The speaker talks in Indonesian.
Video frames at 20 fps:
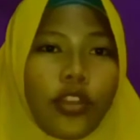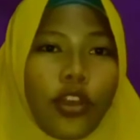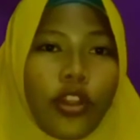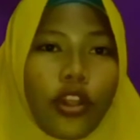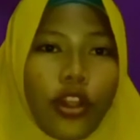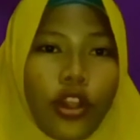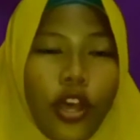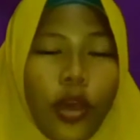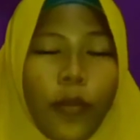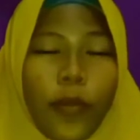
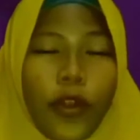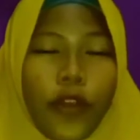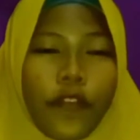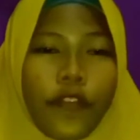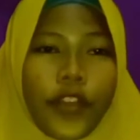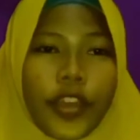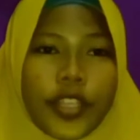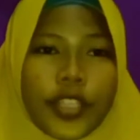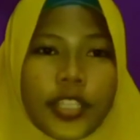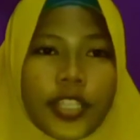contoh
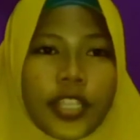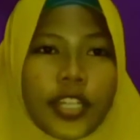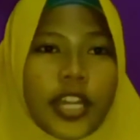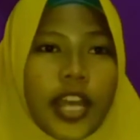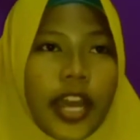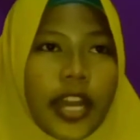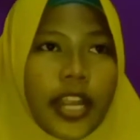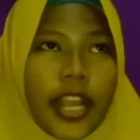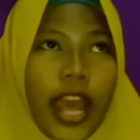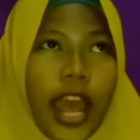profesi
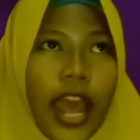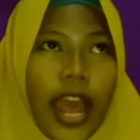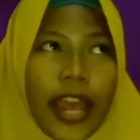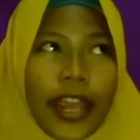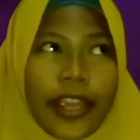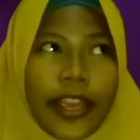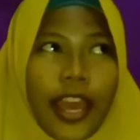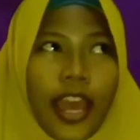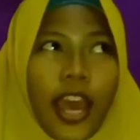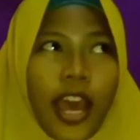dari
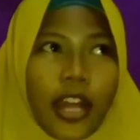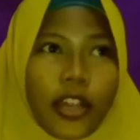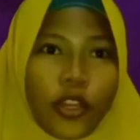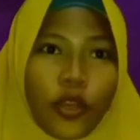ayah